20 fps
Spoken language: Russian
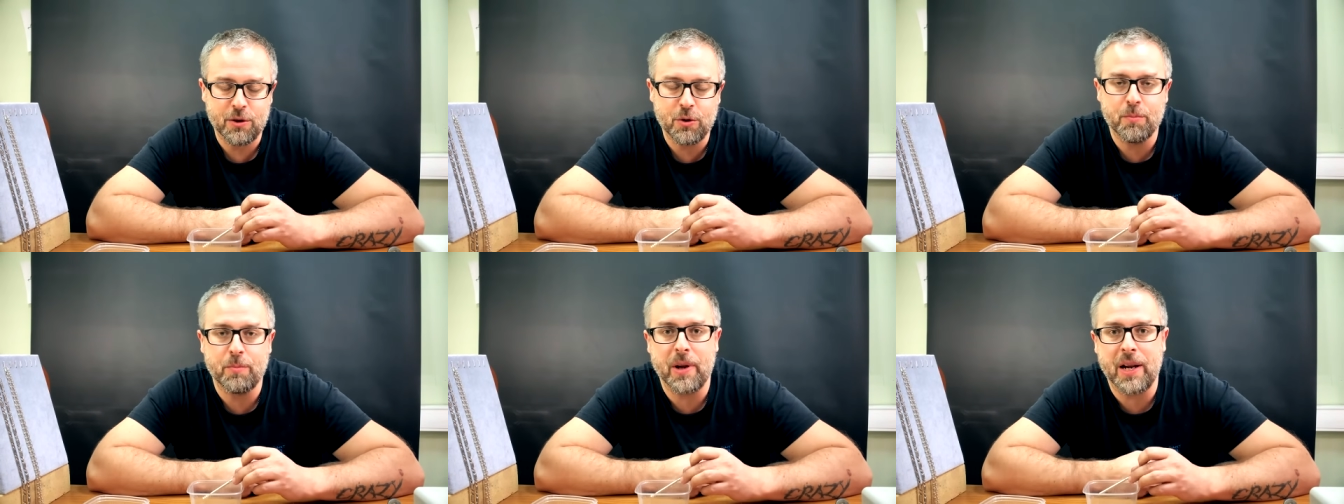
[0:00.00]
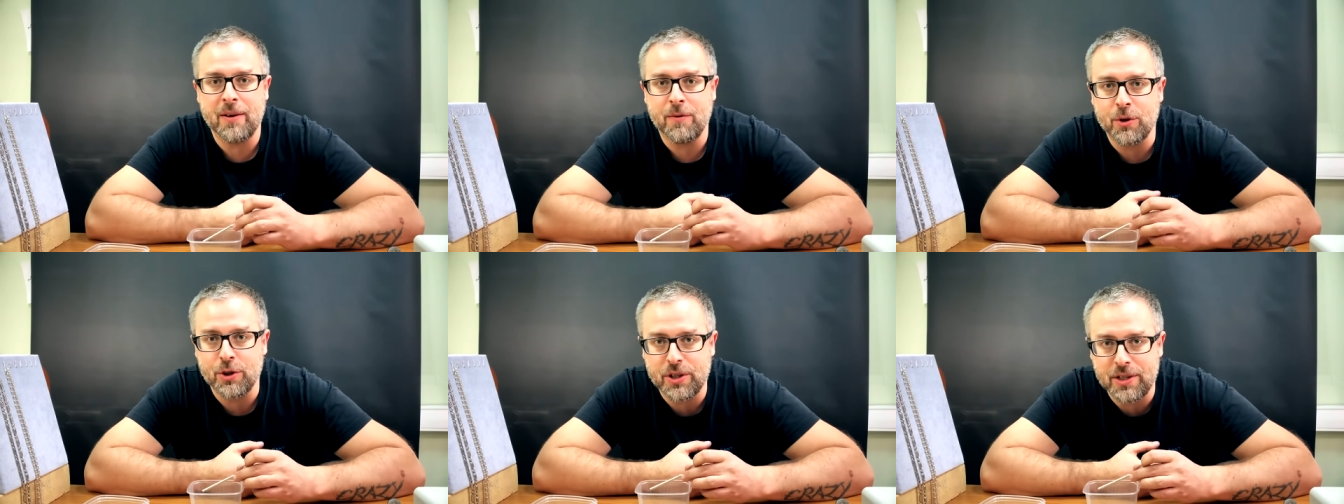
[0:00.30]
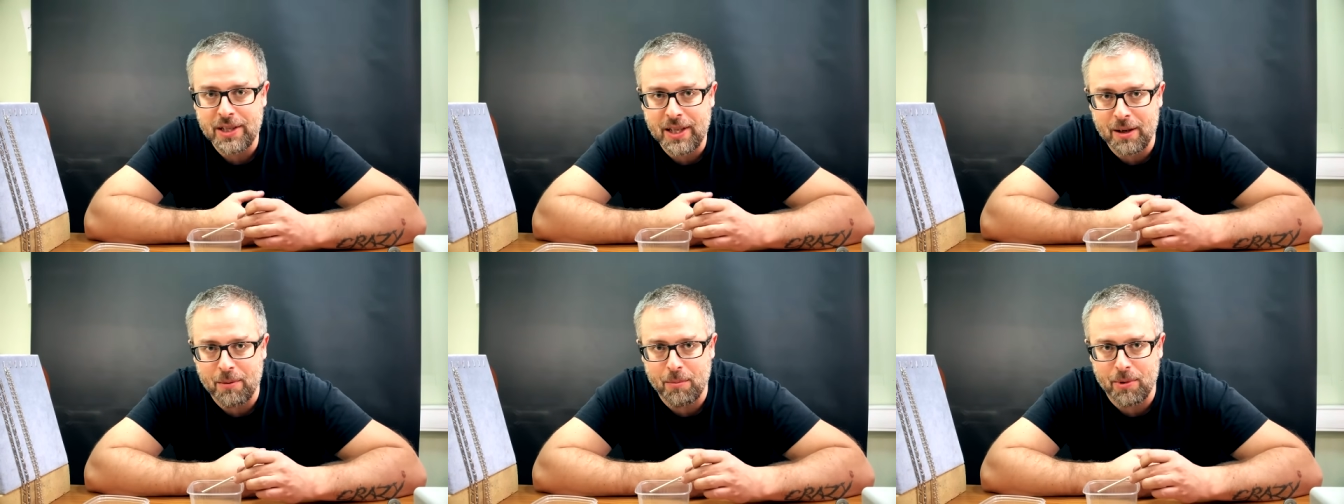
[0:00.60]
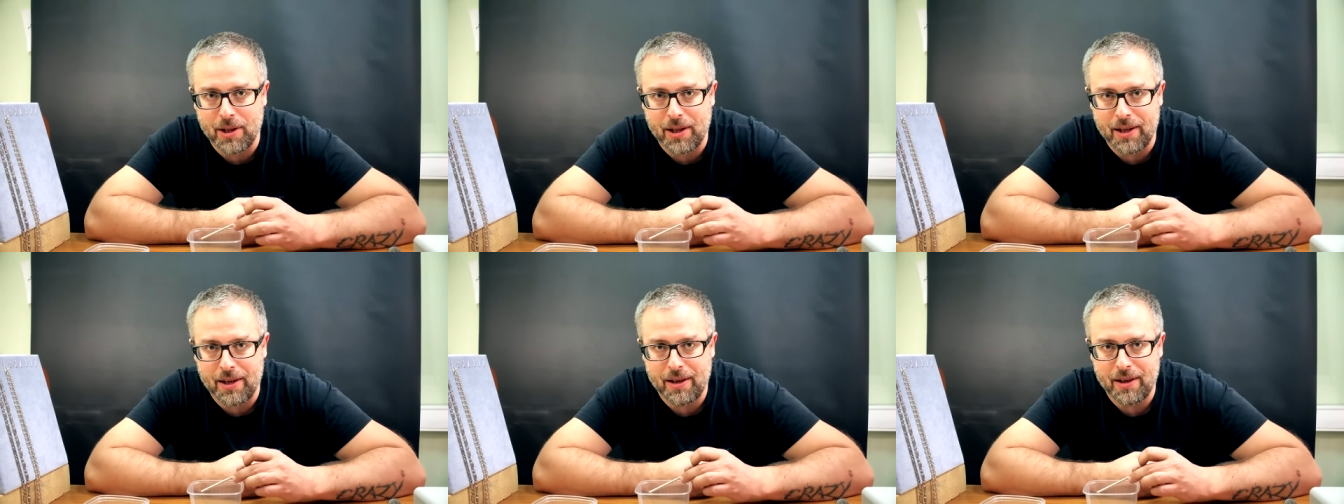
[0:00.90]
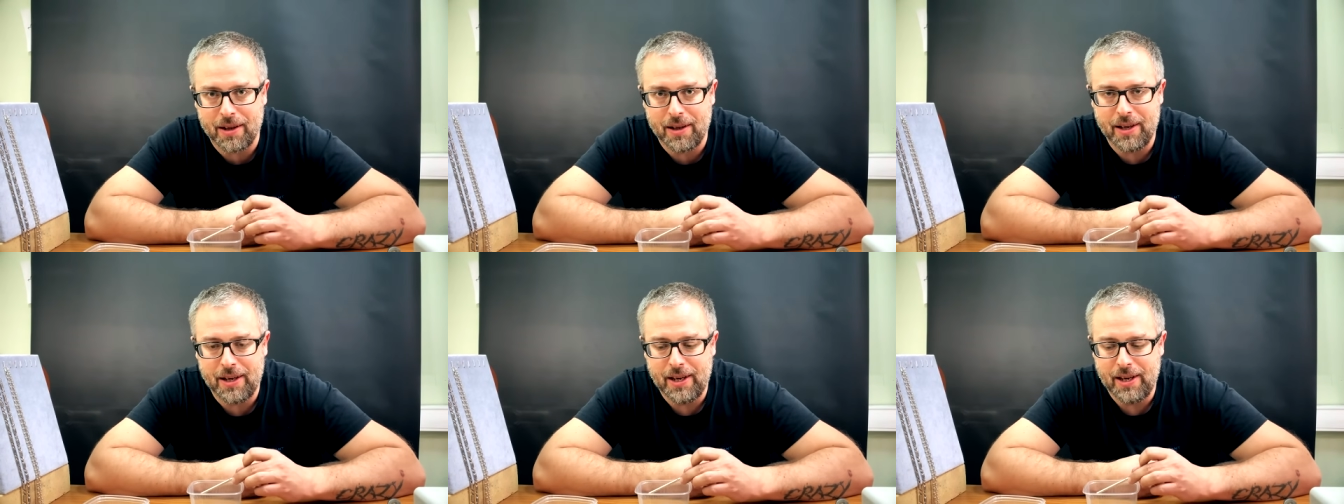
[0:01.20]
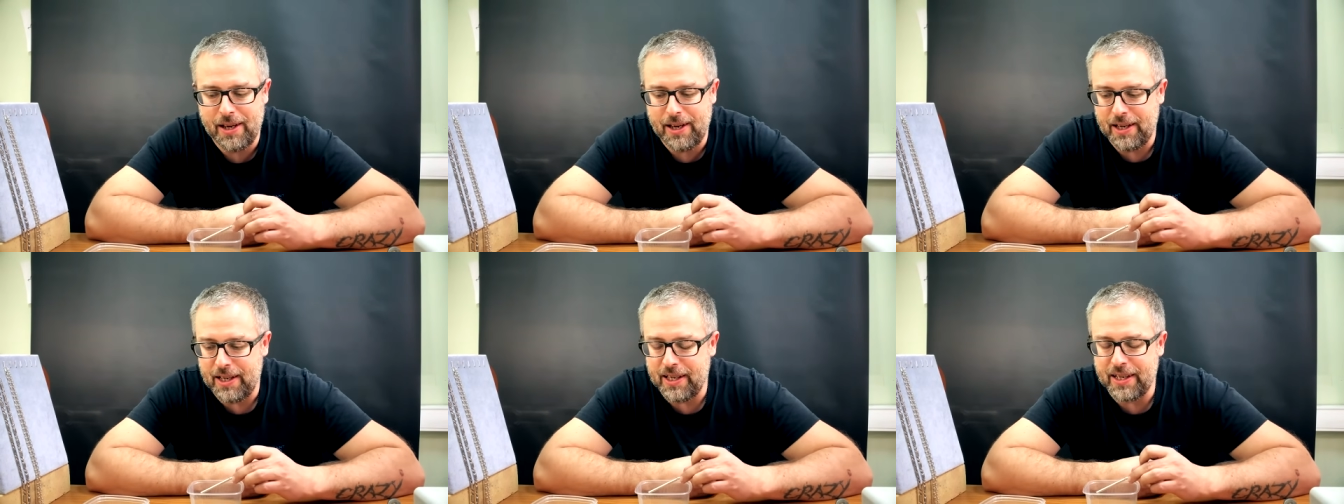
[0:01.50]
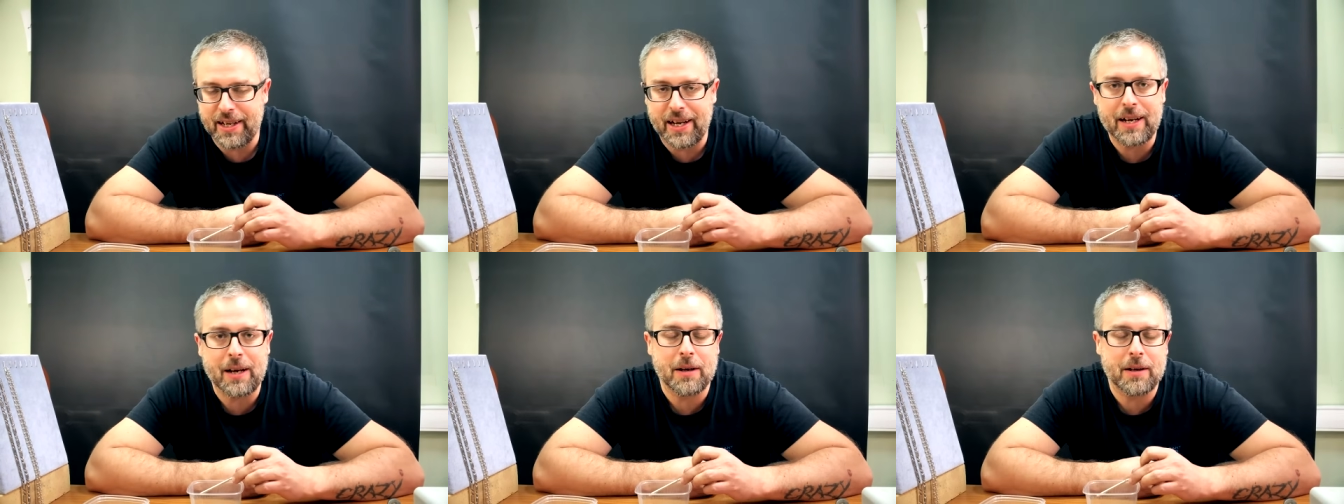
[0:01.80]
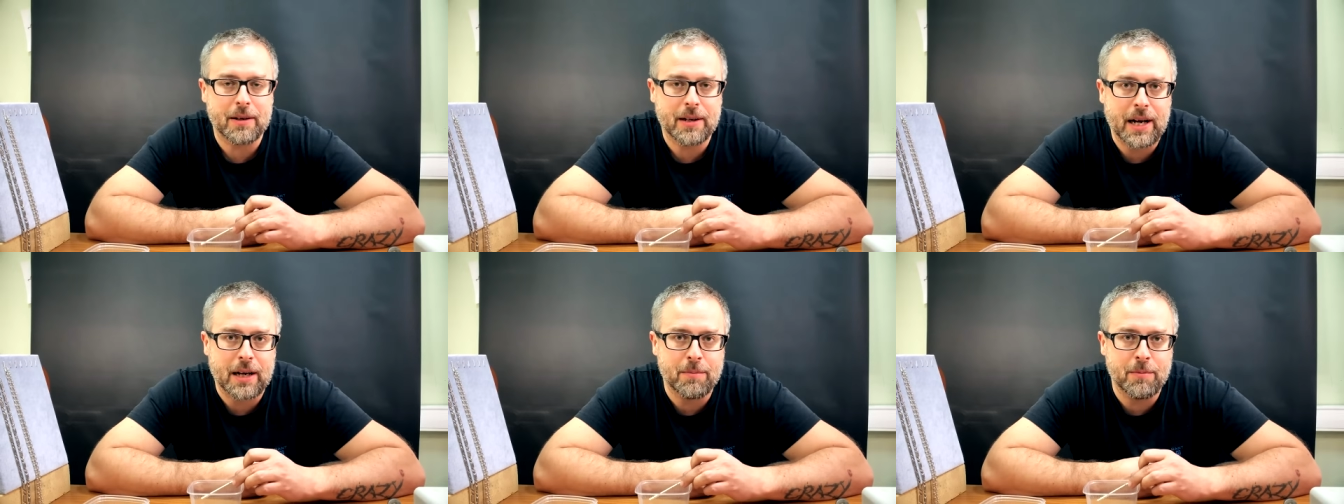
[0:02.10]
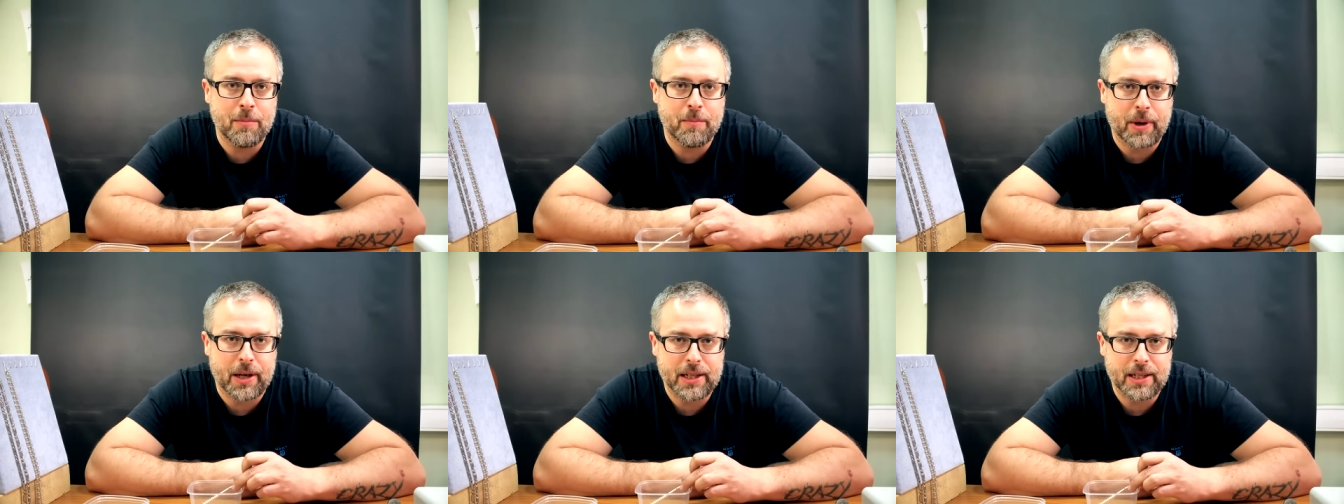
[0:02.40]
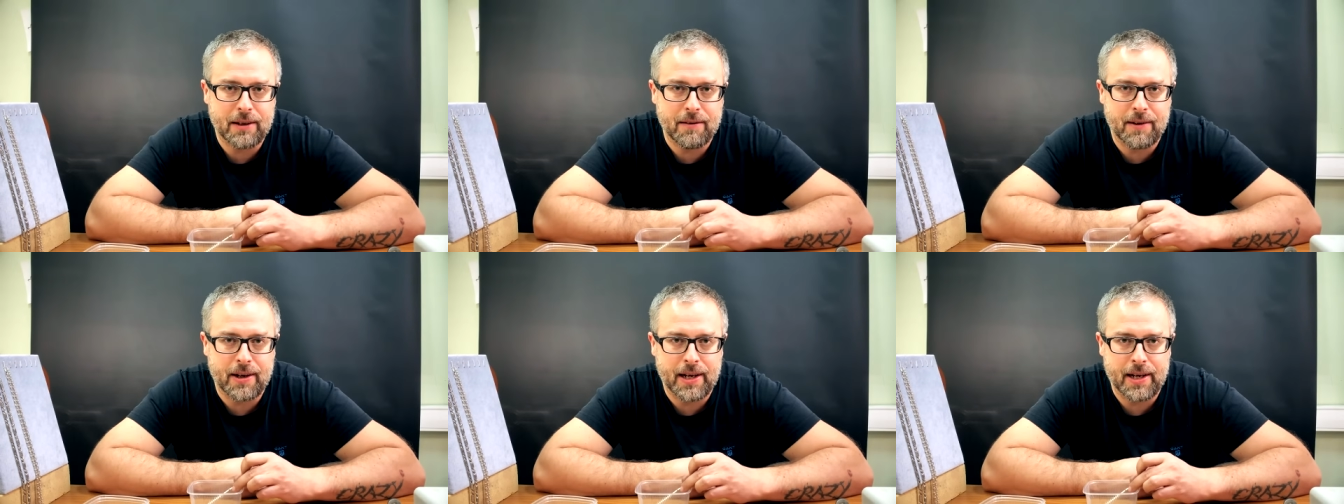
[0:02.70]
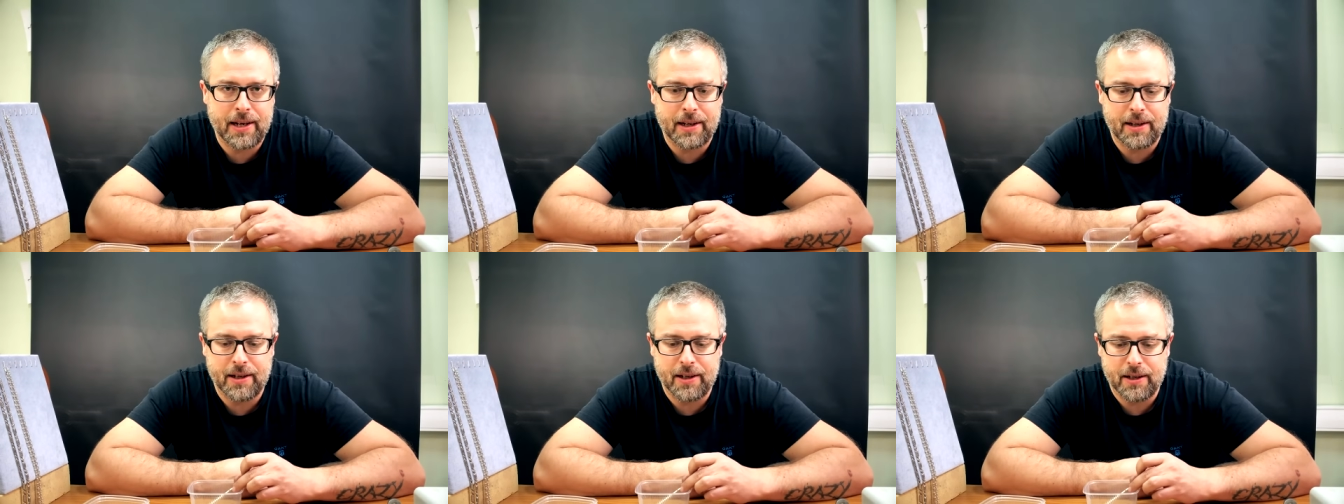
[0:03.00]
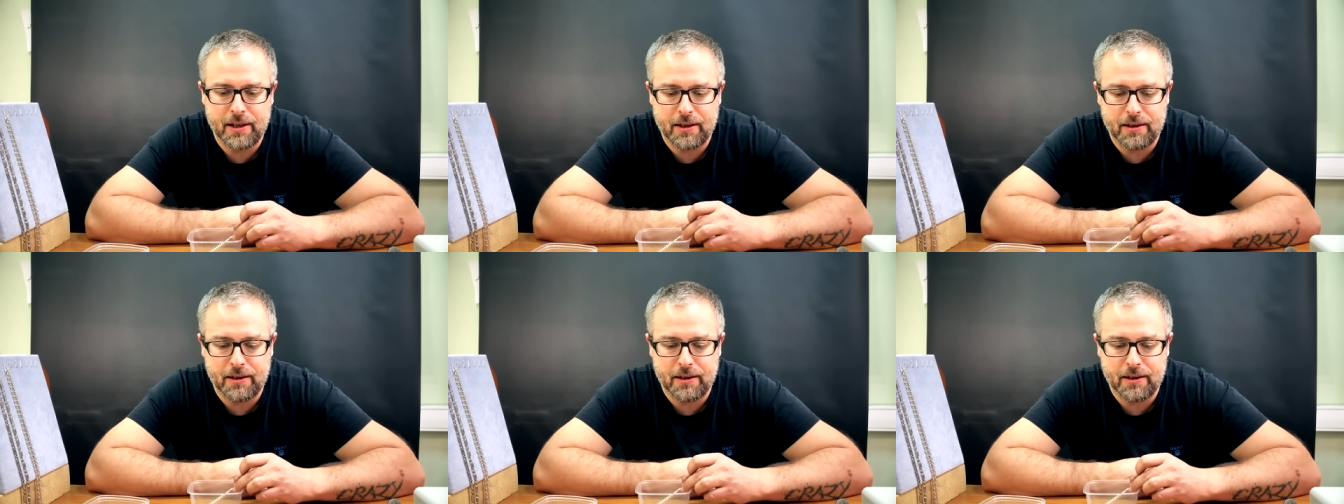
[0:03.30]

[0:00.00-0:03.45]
Ну, прям вот не было. И как, как мы продавали?